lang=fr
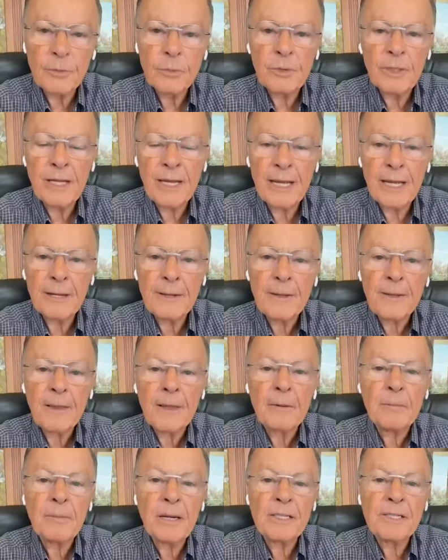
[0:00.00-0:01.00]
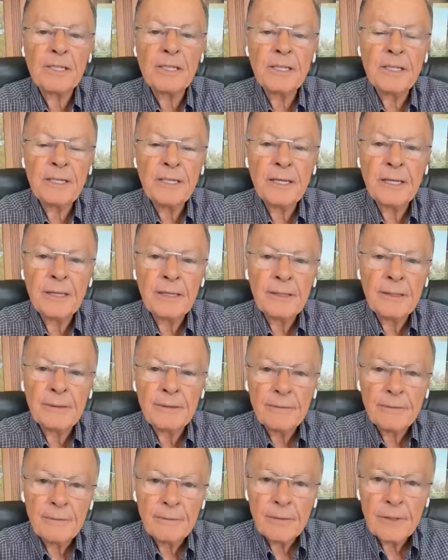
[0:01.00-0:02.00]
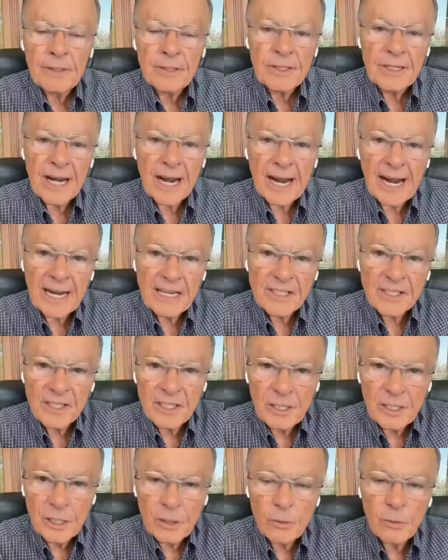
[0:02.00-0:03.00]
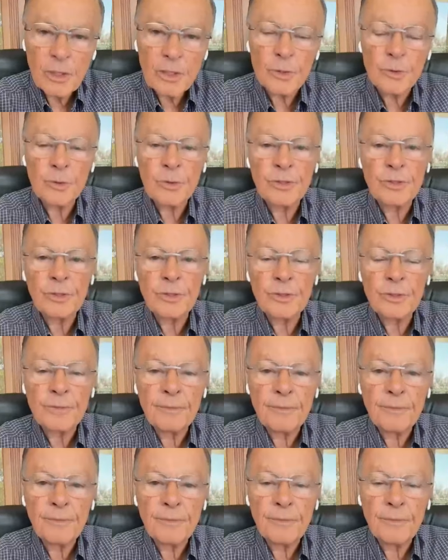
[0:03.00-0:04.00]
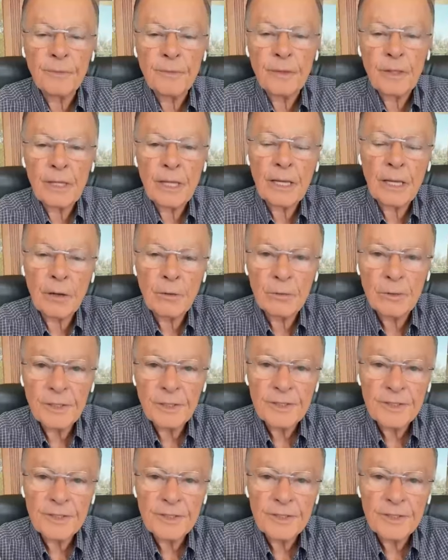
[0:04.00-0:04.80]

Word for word: Il aimait son épouse, mais il voulait aller avec les autres.